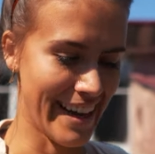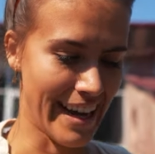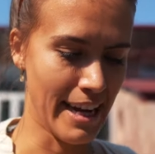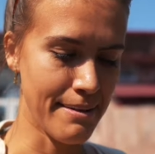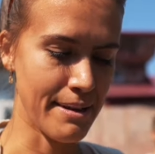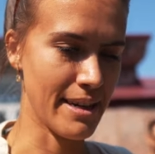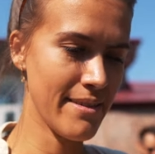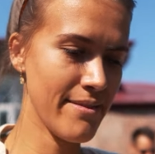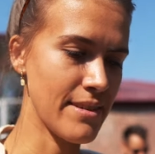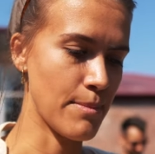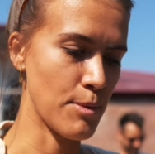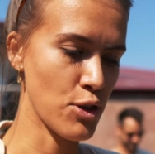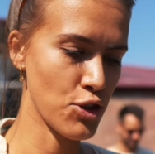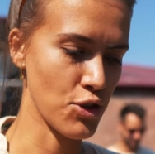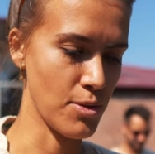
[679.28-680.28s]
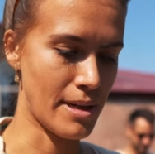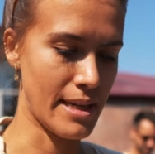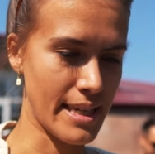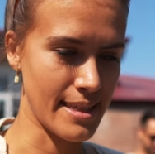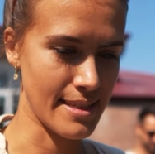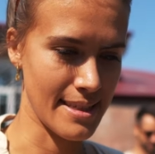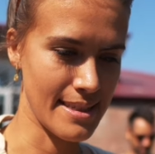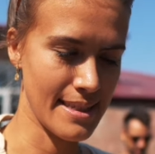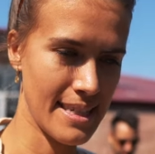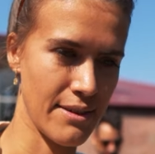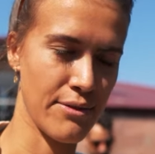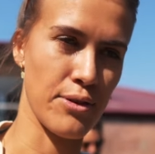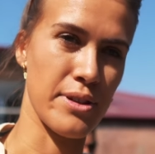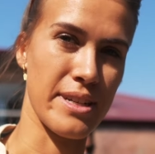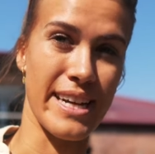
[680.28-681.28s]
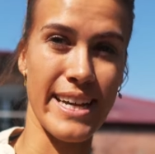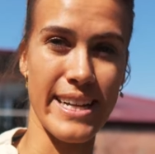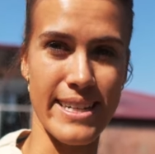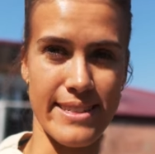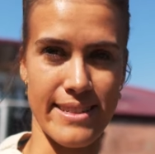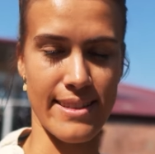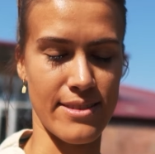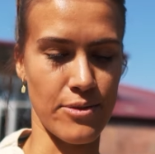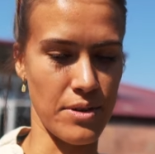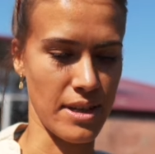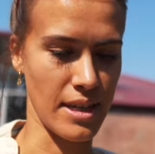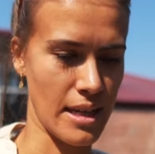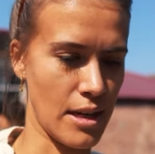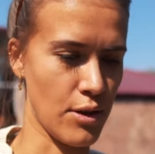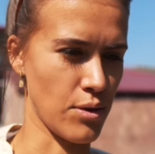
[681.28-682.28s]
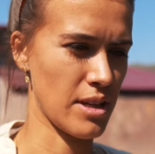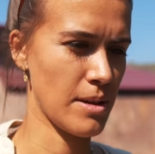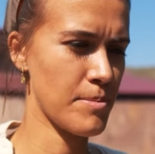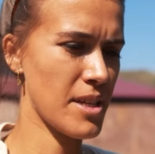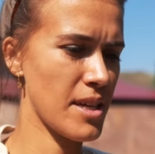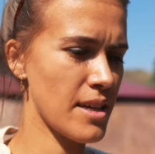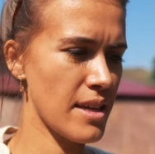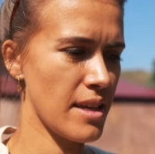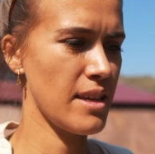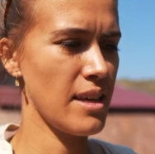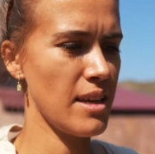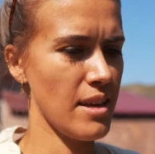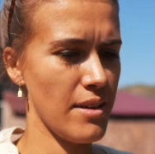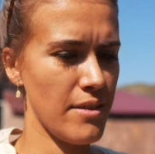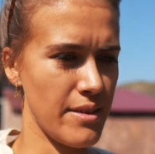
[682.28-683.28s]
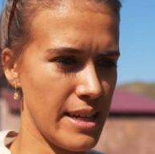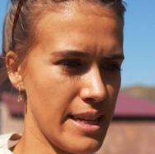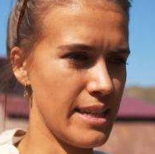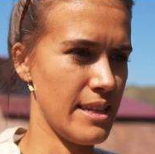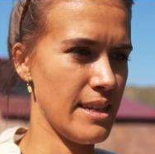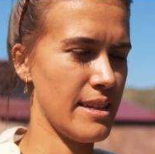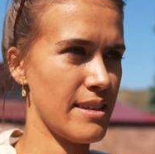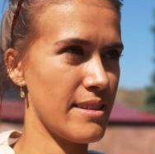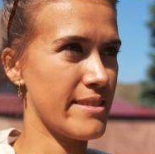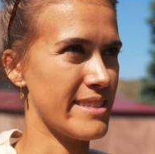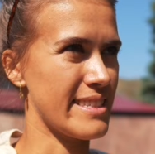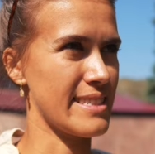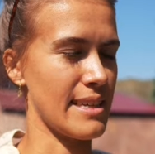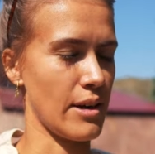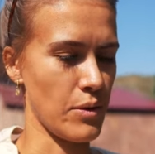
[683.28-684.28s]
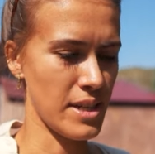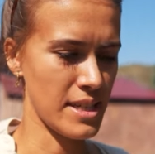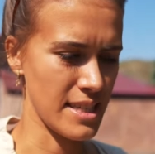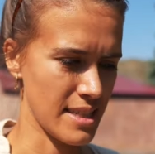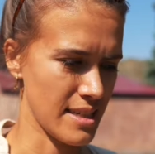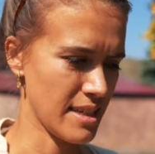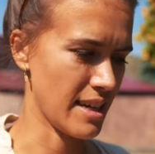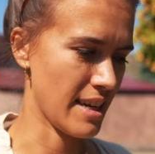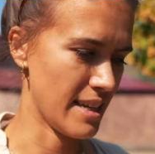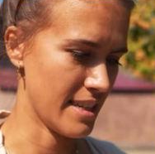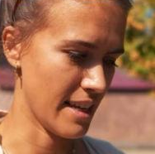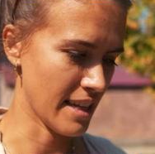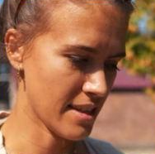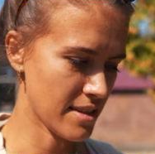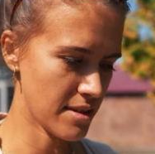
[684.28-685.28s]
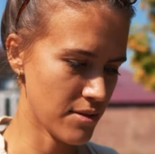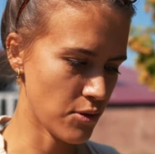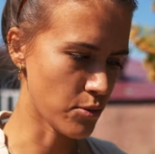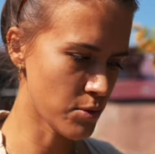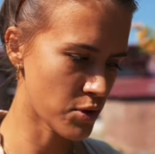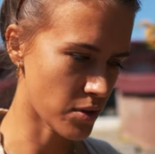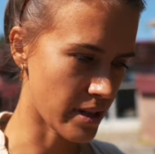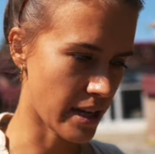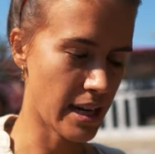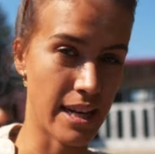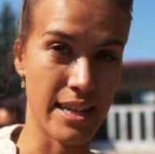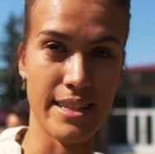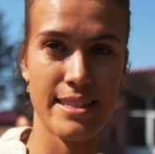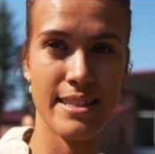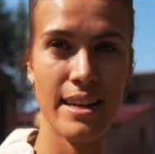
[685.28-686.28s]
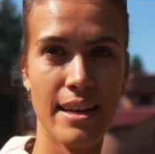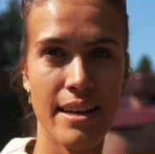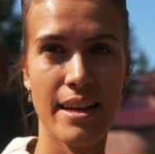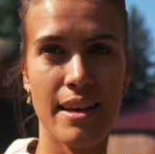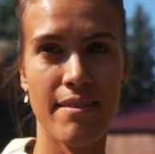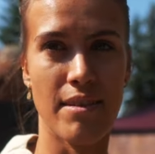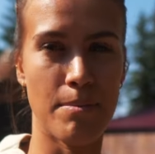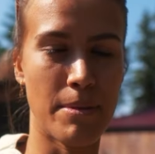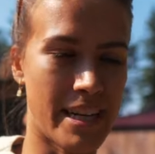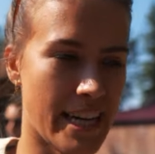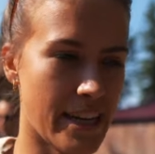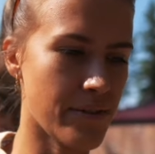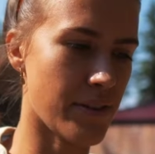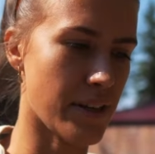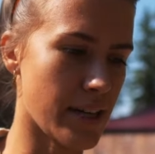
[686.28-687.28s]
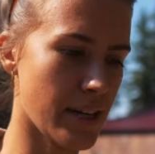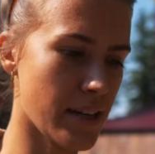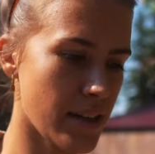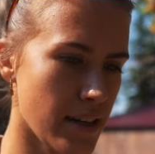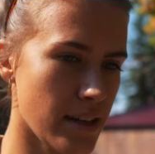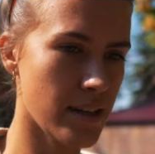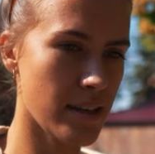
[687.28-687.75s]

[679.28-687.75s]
Aber wir haben auch schon überlegt, es ist an sich ja voll geil, dass es so eine Regelung gibt, weil dieser Ort hier halt echt umso geiler ist, wenn man einfach